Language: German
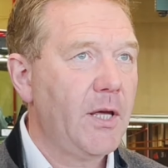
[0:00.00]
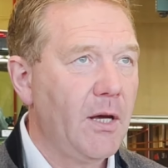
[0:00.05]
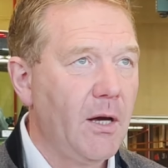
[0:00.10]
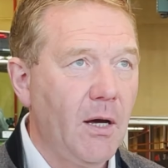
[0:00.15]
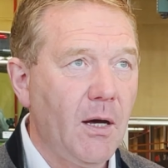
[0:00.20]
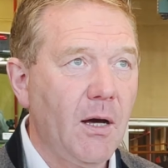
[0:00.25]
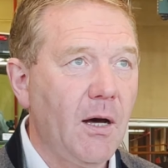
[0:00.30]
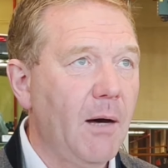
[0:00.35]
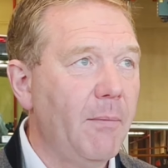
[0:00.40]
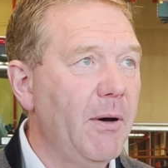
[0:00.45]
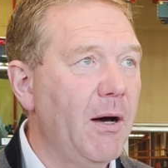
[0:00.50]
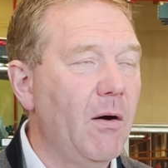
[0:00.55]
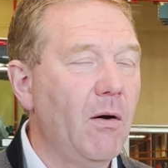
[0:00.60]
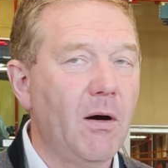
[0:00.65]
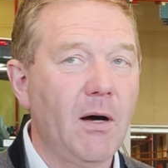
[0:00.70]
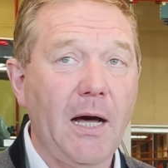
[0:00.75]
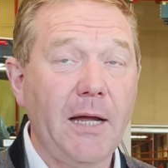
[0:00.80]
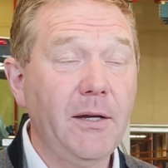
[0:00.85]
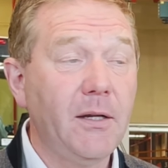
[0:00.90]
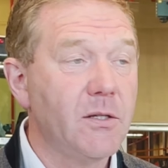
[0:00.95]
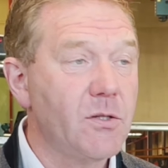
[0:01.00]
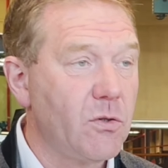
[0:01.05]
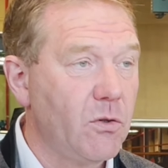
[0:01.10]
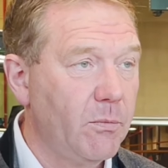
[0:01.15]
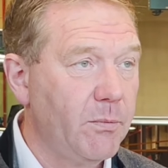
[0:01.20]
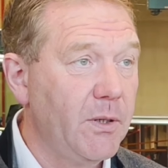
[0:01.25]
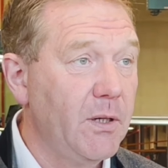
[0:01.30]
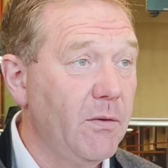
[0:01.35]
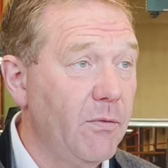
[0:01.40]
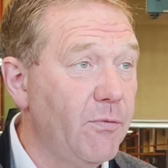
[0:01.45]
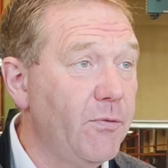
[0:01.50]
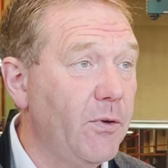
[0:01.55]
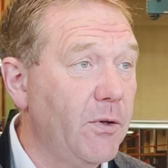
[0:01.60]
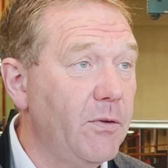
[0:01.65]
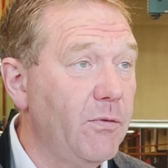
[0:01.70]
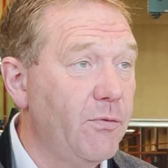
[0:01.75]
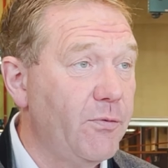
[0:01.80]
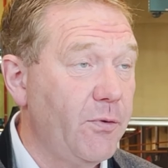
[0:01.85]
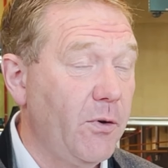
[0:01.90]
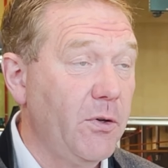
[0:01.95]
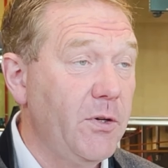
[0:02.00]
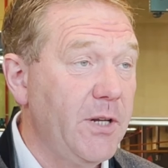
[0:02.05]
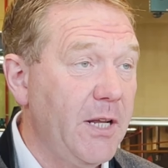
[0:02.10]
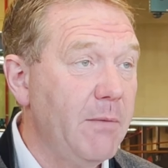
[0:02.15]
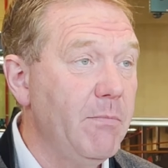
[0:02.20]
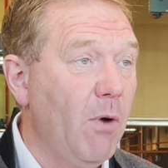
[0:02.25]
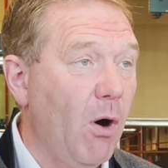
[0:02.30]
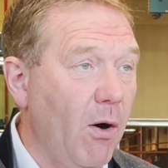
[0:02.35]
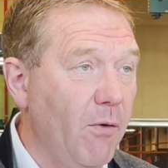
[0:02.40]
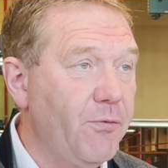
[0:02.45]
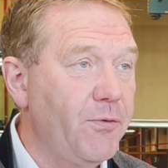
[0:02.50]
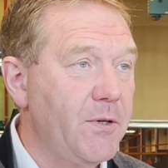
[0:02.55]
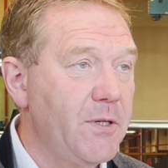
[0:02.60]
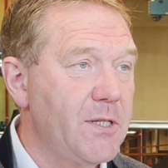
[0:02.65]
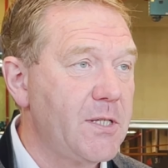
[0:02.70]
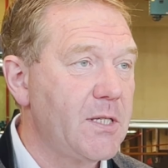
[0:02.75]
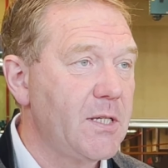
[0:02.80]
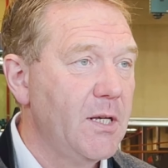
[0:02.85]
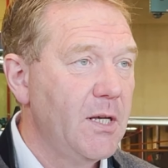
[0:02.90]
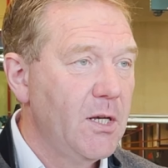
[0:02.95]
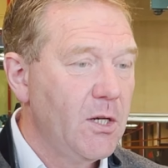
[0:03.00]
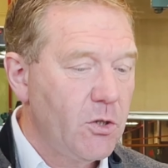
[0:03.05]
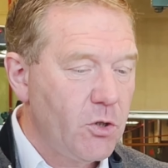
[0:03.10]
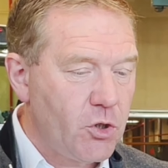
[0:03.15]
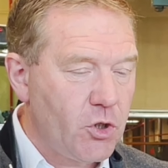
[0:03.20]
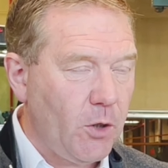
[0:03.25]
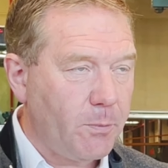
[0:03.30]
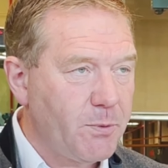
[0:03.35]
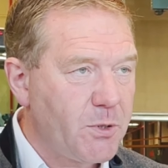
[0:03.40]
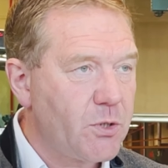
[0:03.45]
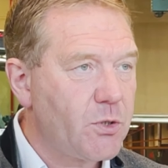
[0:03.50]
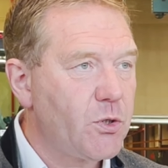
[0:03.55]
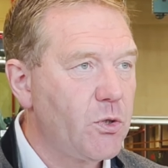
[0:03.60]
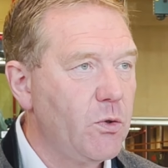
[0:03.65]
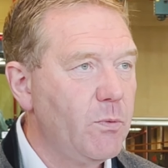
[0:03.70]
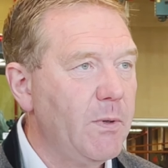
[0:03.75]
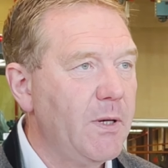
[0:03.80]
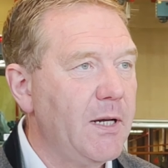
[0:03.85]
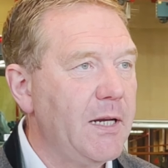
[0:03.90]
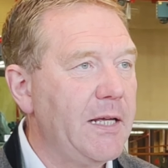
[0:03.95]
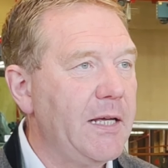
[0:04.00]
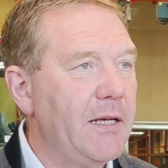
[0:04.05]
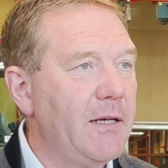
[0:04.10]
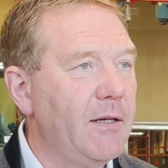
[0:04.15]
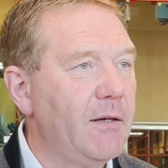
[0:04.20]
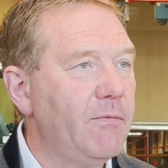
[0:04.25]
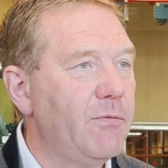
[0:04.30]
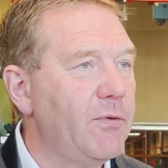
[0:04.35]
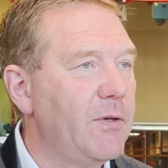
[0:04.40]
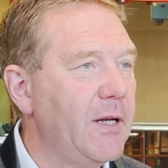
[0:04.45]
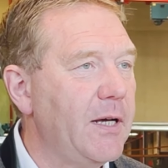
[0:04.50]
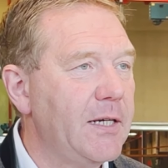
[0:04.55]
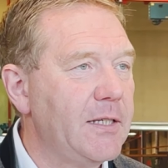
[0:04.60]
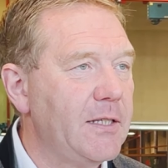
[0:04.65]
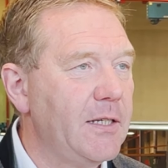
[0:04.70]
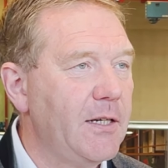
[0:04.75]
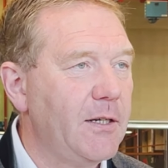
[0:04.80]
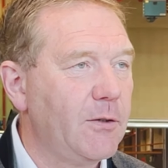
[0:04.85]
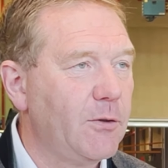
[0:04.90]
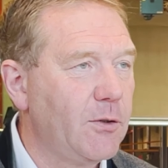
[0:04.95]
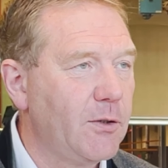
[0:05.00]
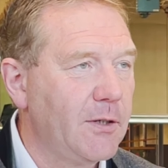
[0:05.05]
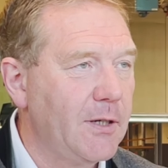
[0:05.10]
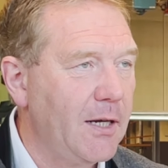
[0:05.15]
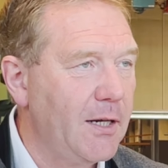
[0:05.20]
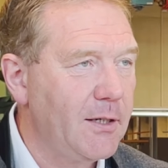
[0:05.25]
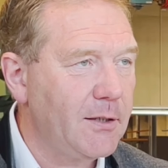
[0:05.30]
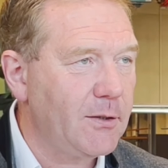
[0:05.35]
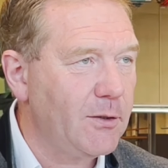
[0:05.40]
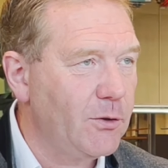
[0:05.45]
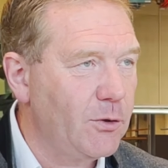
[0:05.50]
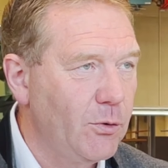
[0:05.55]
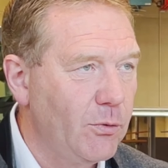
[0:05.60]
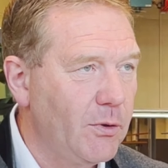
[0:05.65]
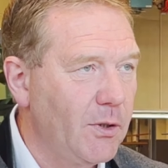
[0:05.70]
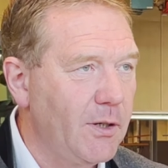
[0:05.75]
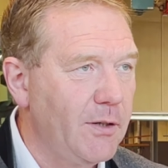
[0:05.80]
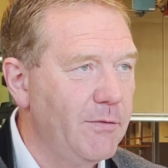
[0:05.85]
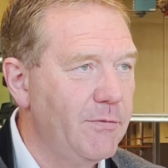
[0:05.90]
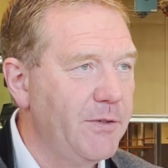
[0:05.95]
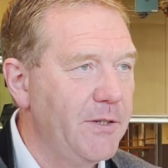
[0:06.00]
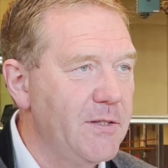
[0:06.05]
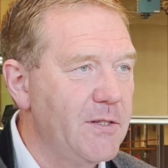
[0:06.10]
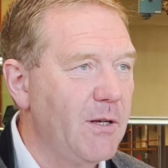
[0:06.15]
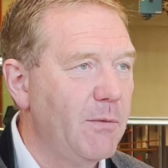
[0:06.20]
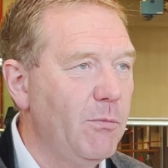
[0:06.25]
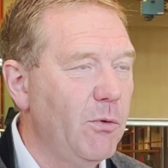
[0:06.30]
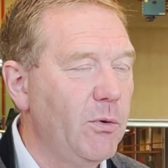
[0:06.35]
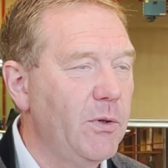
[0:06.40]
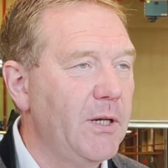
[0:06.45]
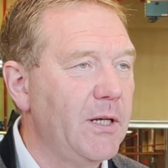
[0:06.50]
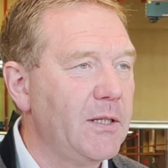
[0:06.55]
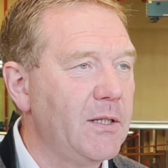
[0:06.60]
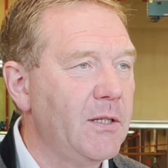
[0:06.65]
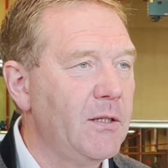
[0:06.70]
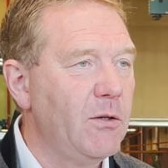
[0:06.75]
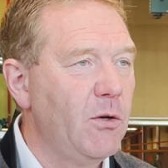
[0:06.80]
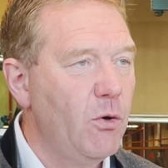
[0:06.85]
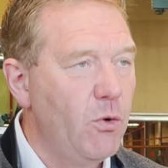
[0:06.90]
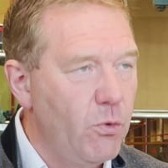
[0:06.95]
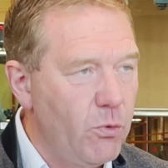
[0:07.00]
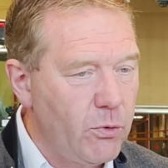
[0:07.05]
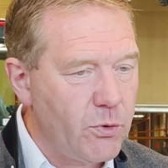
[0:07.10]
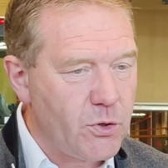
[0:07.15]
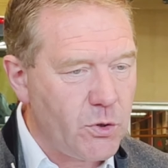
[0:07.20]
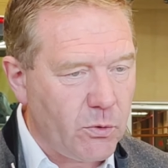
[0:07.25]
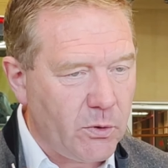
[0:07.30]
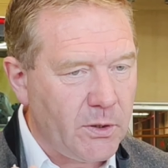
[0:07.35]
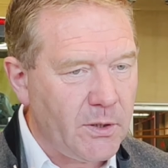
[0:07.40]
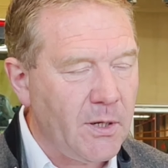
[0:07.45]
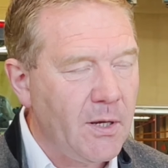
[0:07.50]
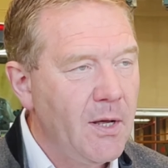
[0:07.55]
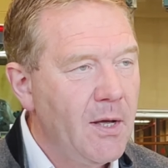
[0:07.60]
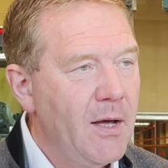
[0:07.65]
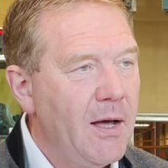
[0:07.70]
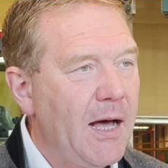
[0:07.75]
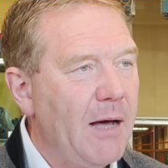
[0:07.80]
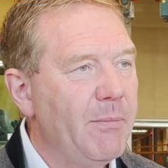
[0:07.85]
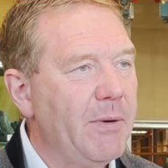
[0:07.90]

Ja, aber auch andersrum. Ne? Von, von dem Office Jobs zu überlegen, vielleicht in den kalten, dunklen Wintermonaten Lösungen mhm.